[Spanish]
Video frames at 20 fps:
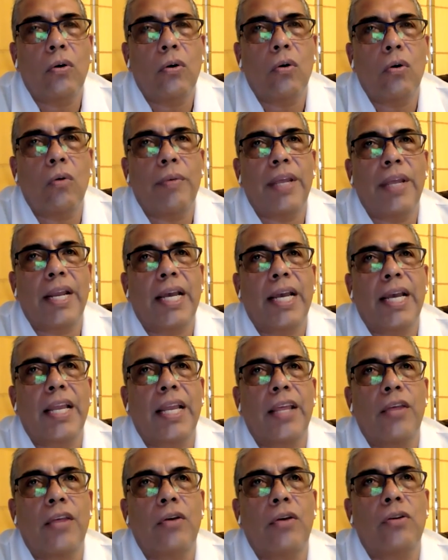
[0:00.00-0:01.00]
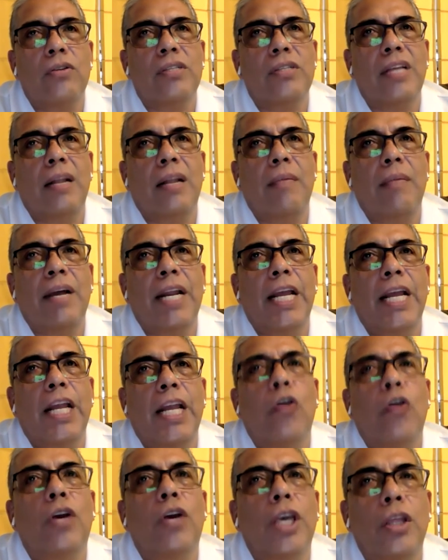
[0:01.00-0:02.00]
o hubiera querido salvar
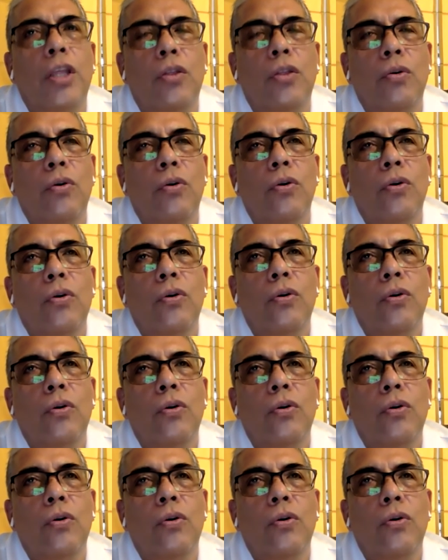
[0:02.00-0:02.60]
el ojito?